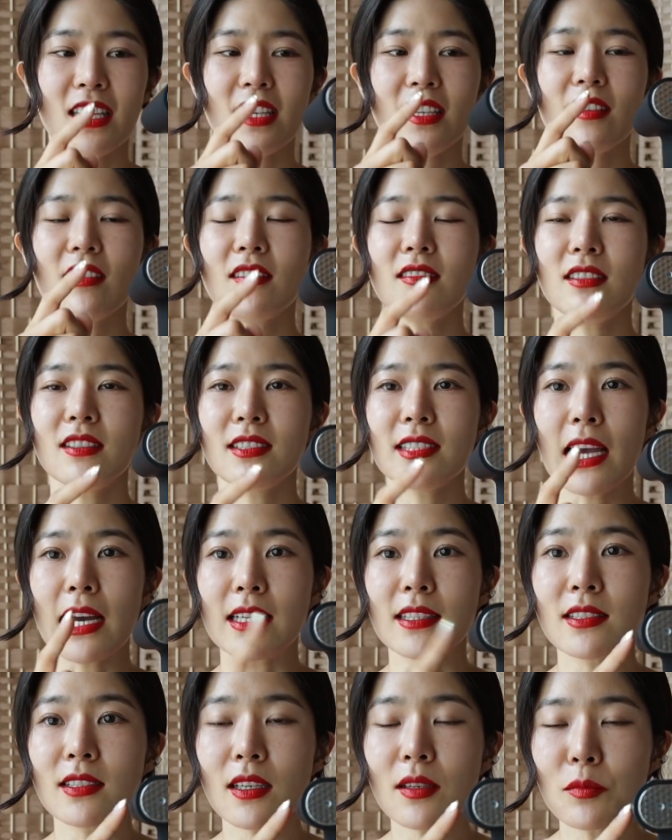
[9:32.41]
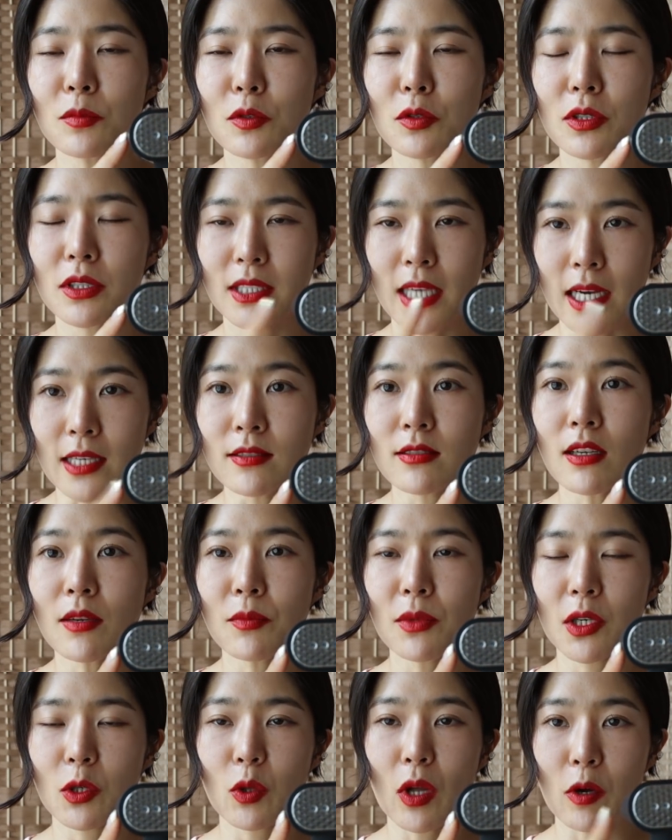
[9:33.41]
이거는 장점으로,
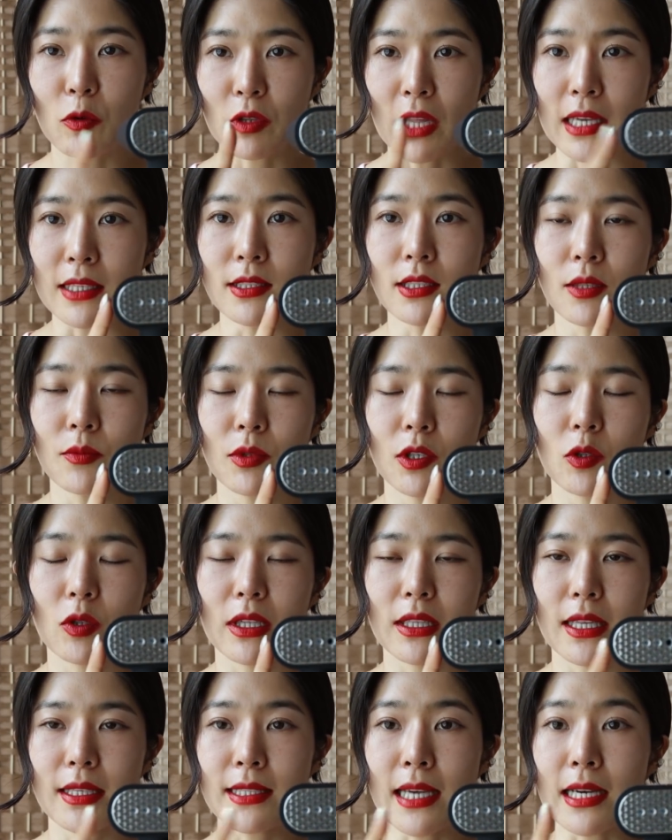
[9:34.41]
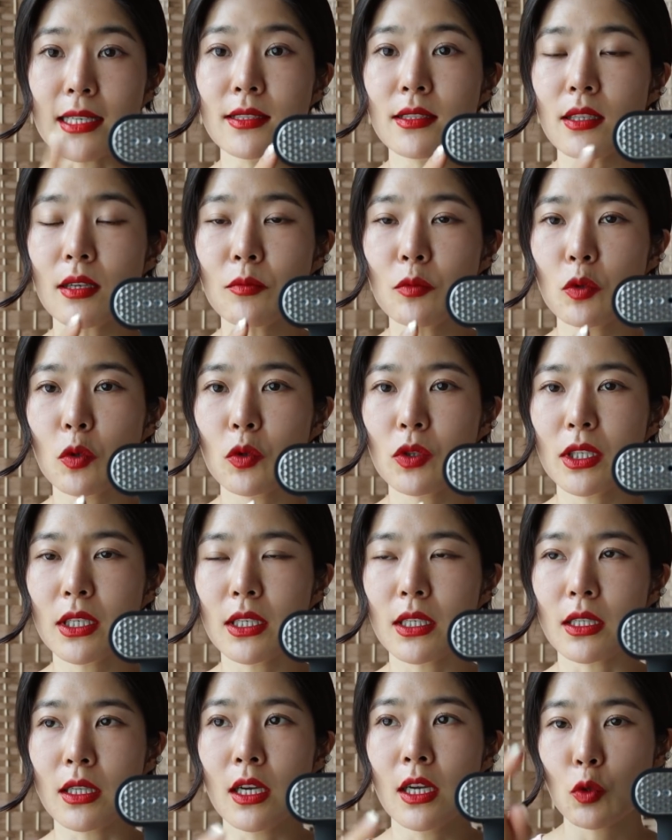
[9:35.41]
장점이기도 하고 단점이기도 한데
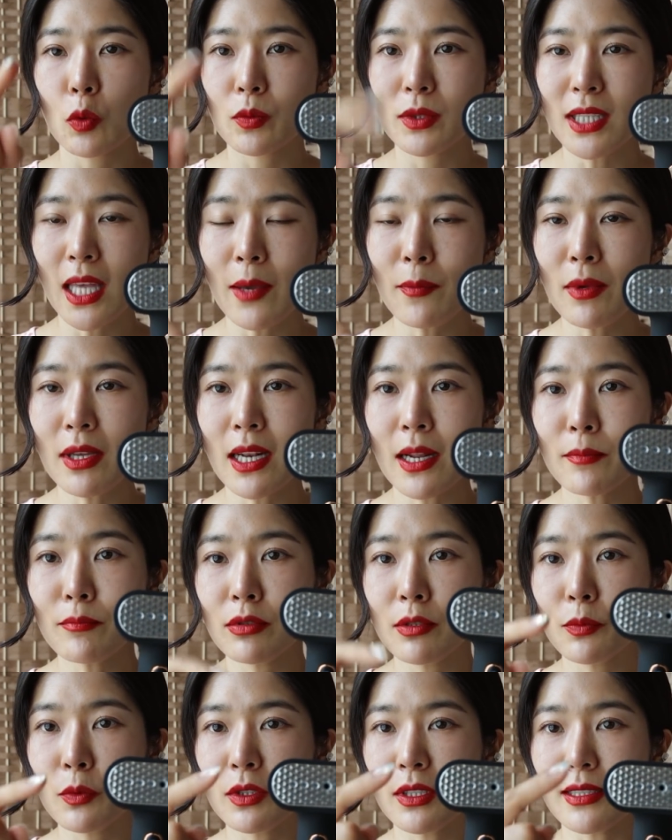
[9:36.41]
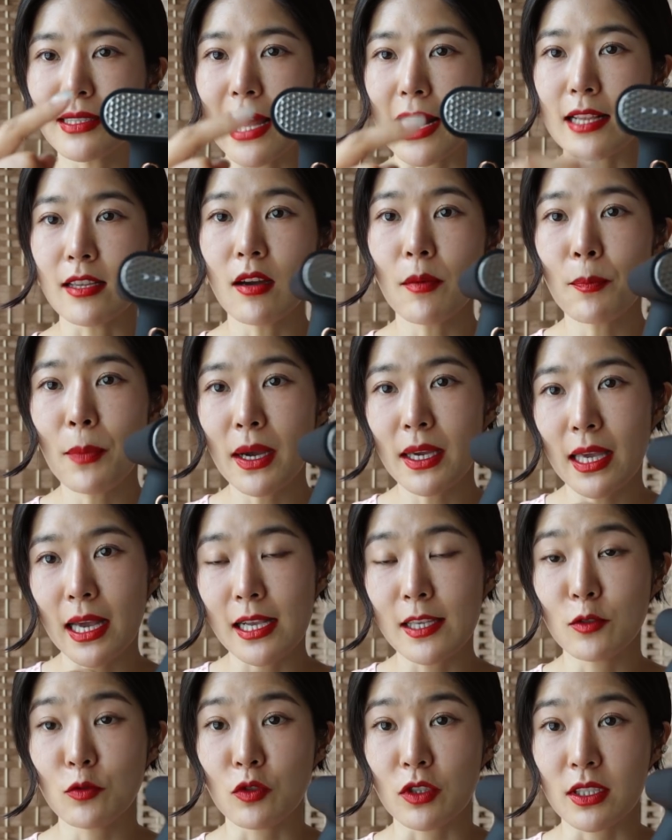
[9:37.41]
장점으로는 좀 세밀한 부분을 날렵하게
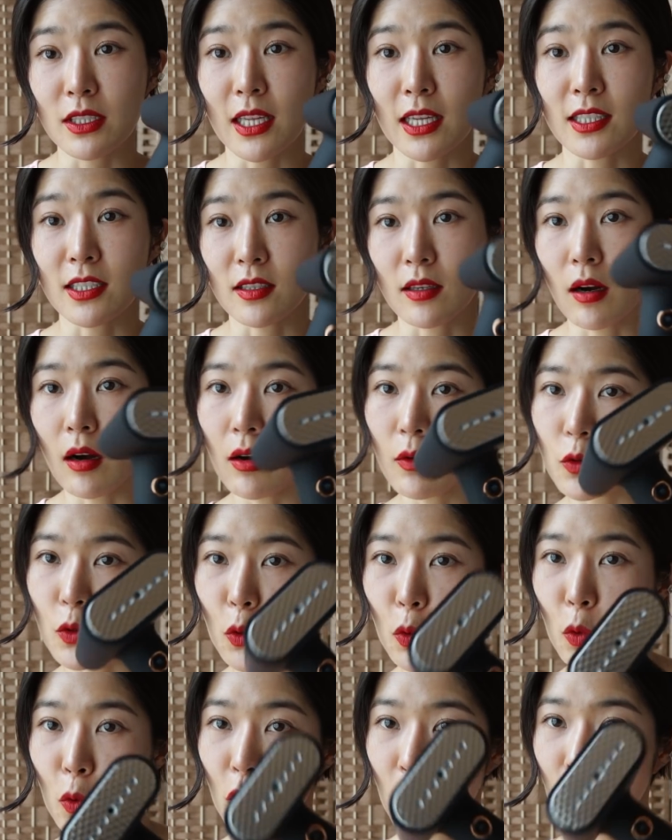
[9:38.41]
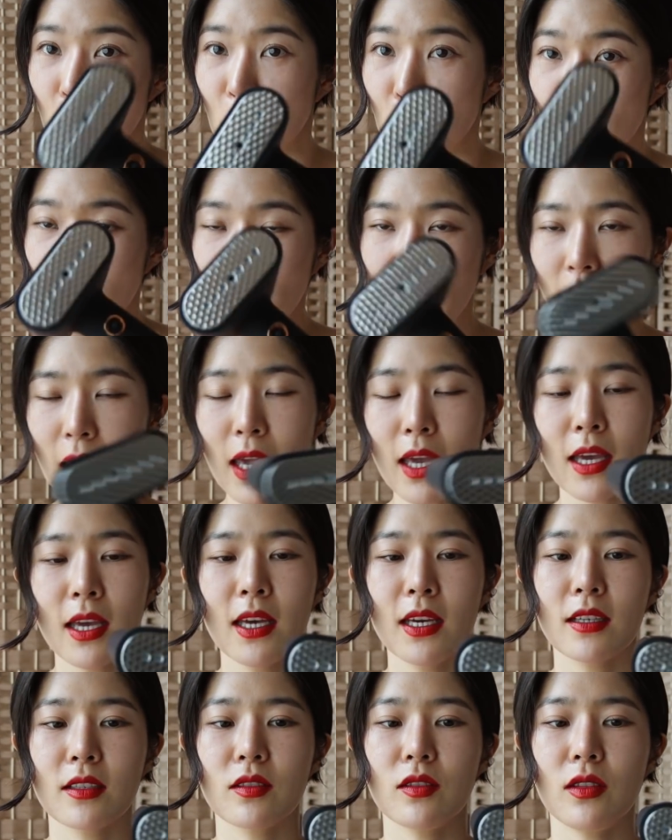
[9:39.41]
할 수 있다는 거 요렇게 요렇게
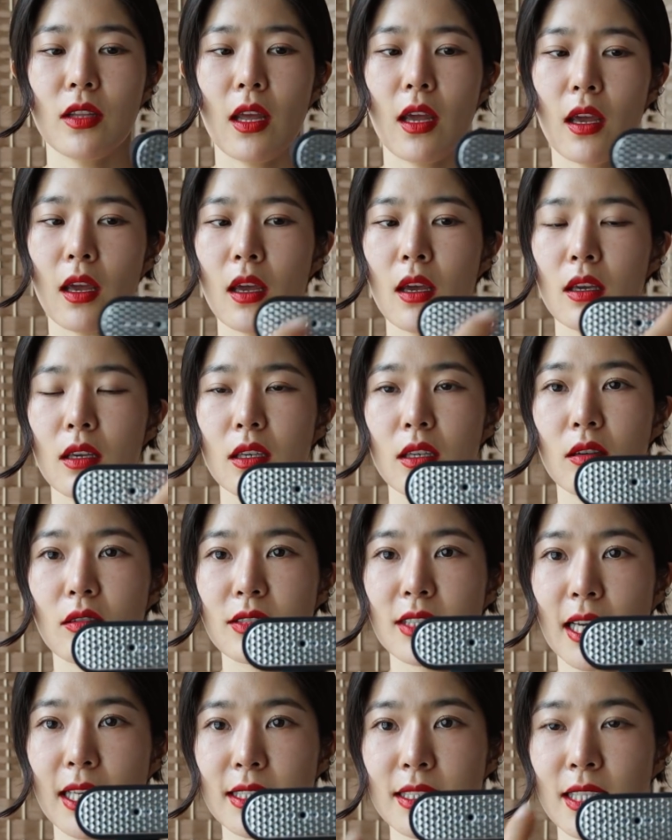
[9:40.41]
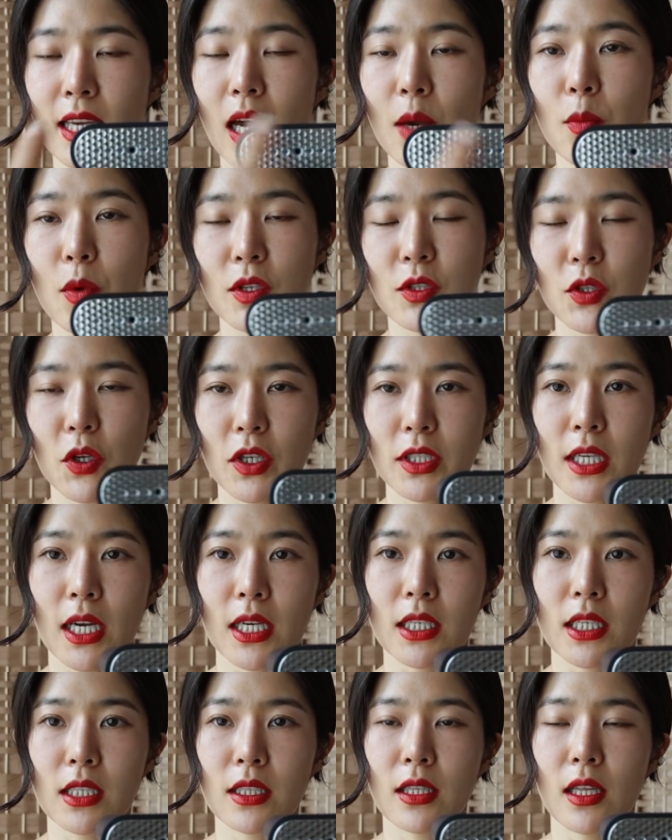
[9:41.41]
근데 이거 자체가 면적이
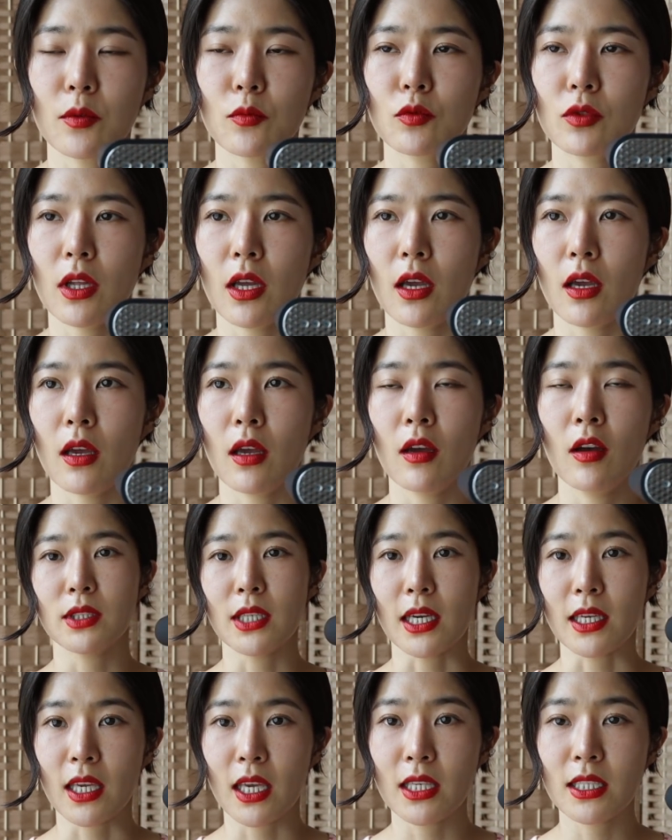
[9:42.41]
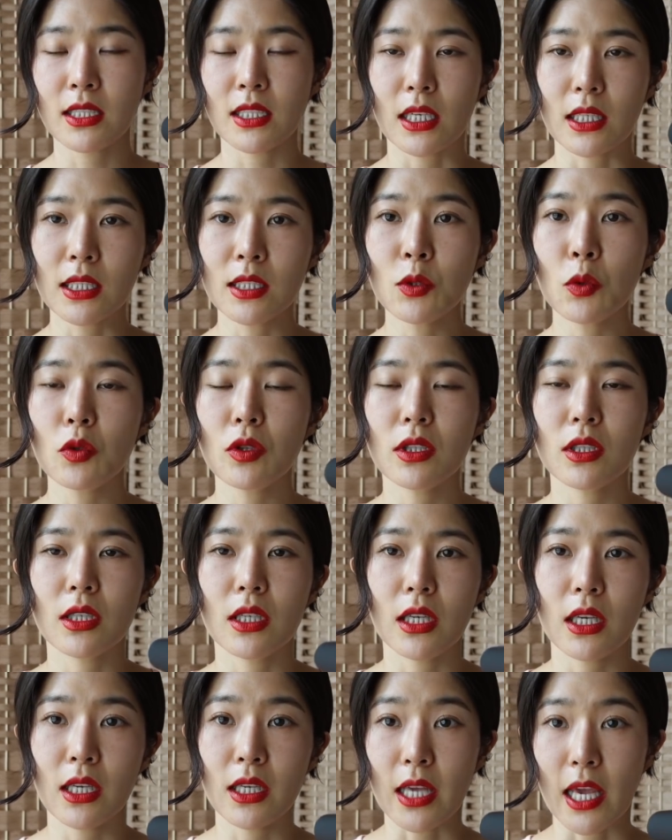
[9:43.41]
작기 때문에 자켓이나 큰
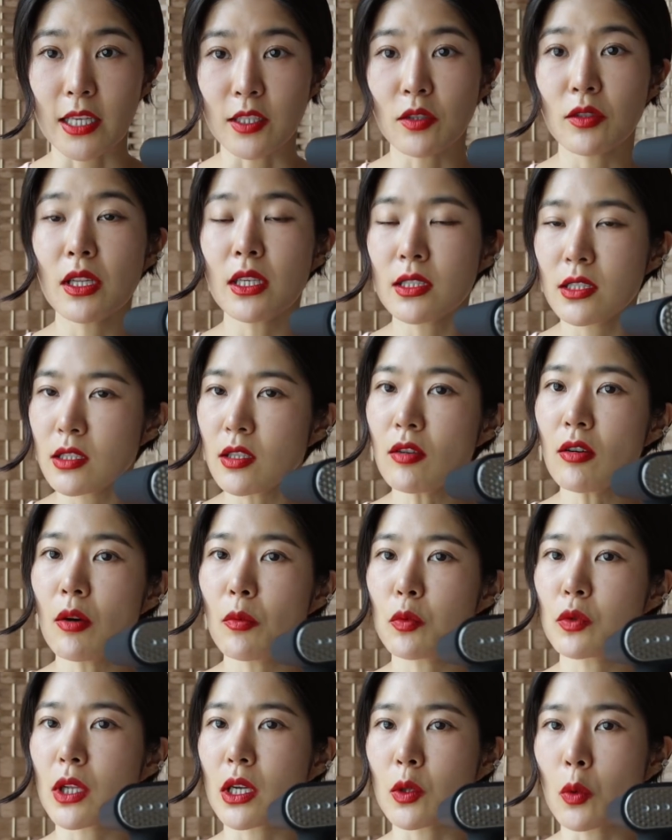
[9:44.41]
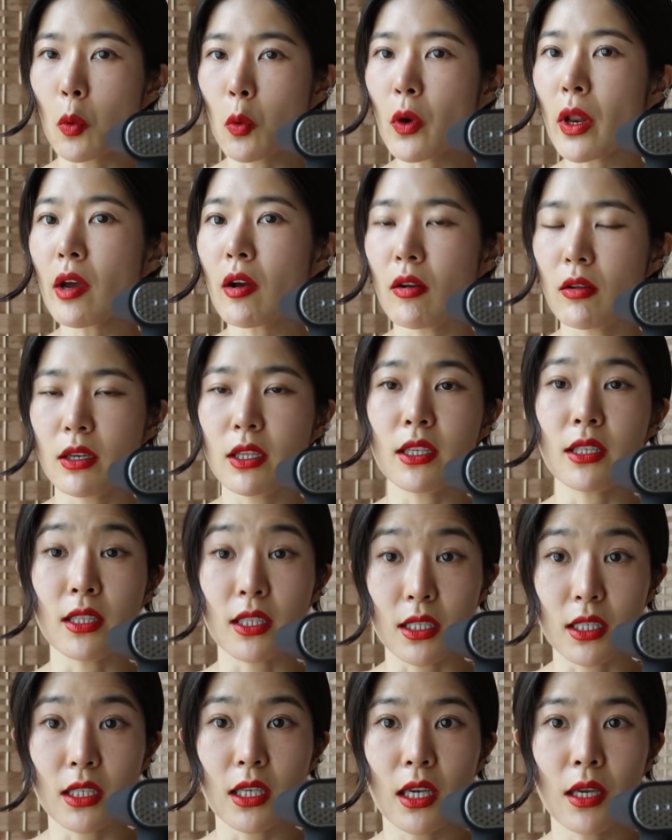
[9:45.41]
옷들이 예전에 쓰던 것보다는 오래 걸리는
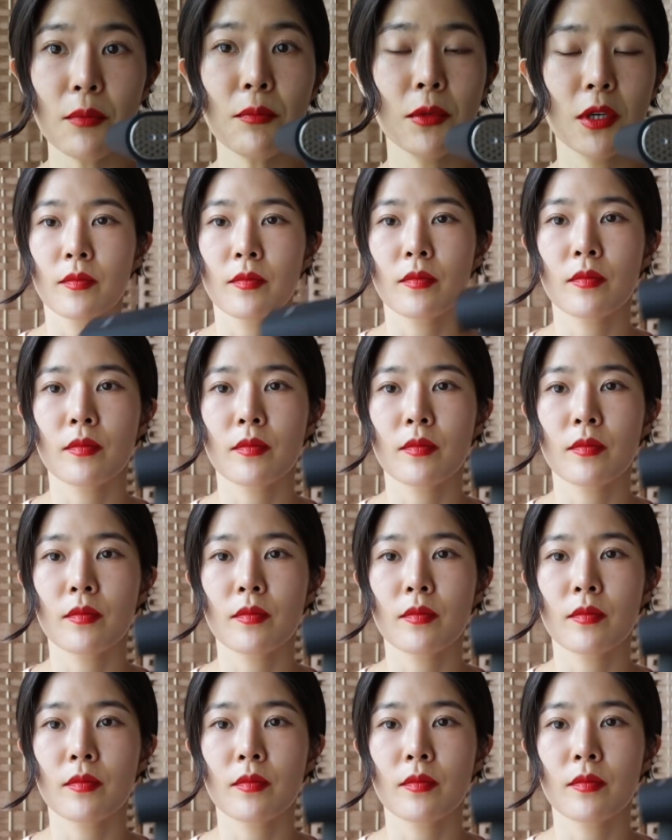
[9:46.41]
느낌?